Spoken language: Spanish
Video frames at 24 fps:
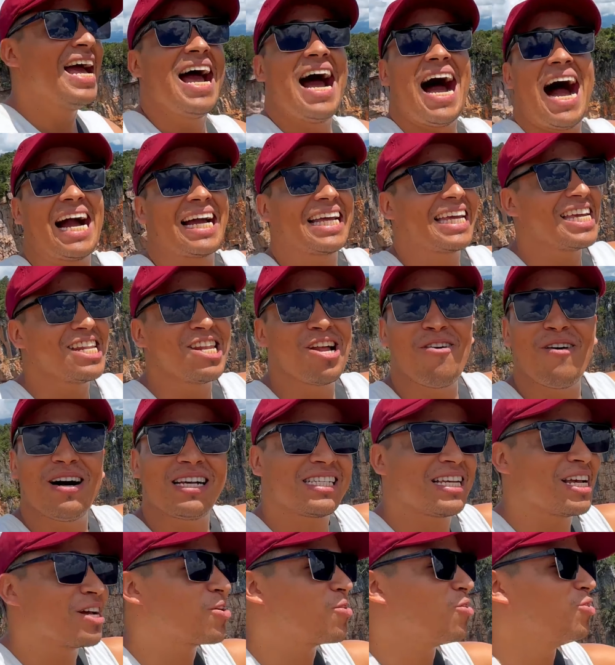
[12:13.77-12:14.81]
aquí no
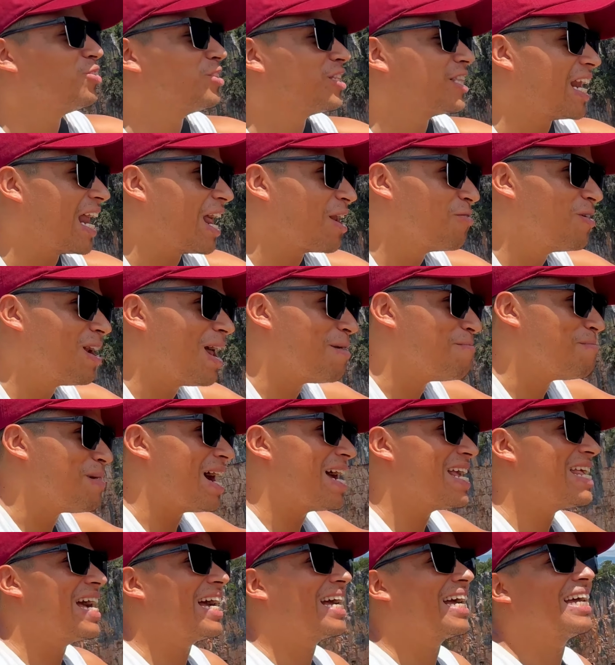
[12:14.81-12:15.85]
vas a encontrar una
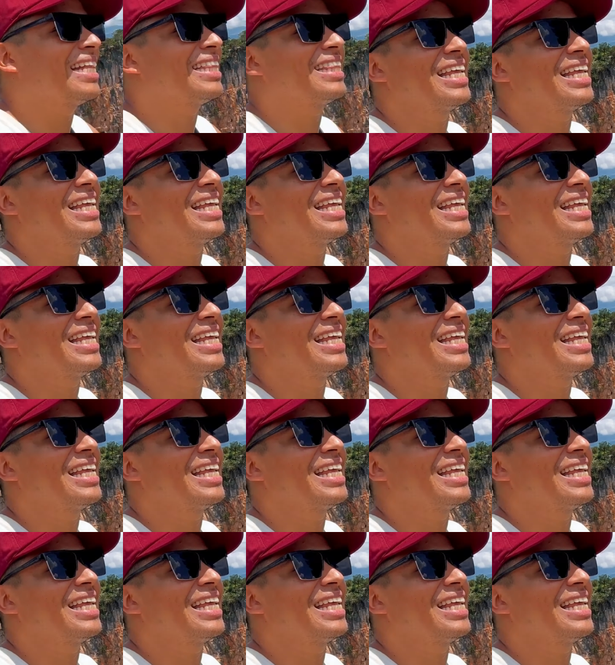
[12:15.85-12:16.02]
malla que